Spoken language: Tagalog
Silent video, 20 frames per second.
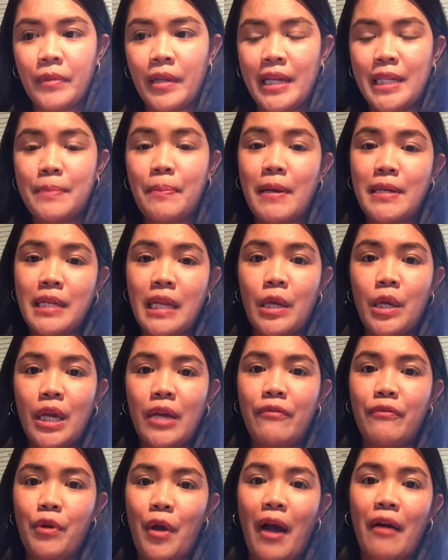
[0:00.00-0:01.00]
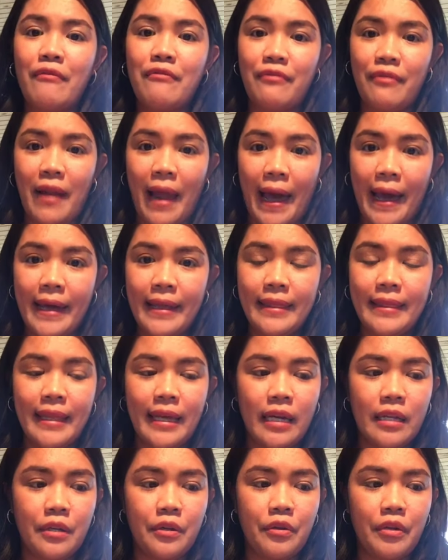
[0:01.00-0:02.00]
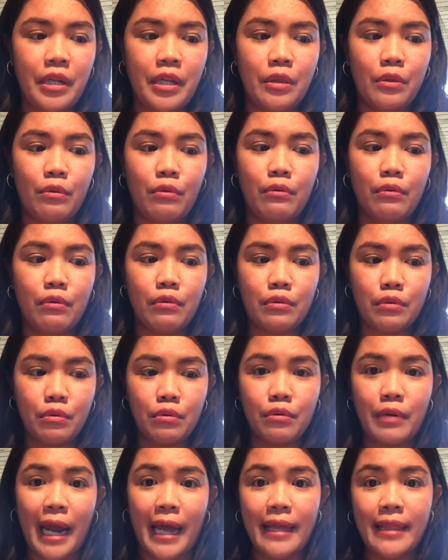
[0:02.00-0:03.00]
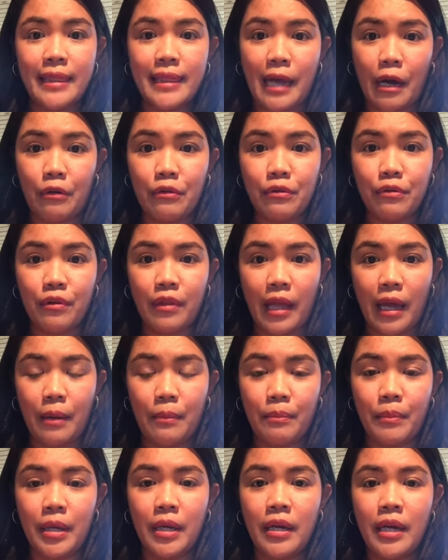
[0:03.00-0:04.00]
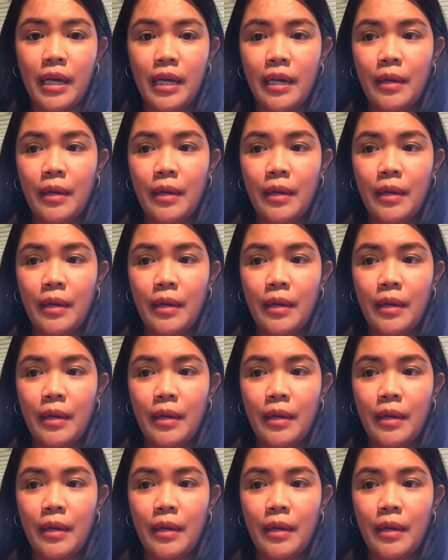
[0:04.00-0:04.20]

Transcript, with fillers: Especially if you have flight, then you need to, to write down to them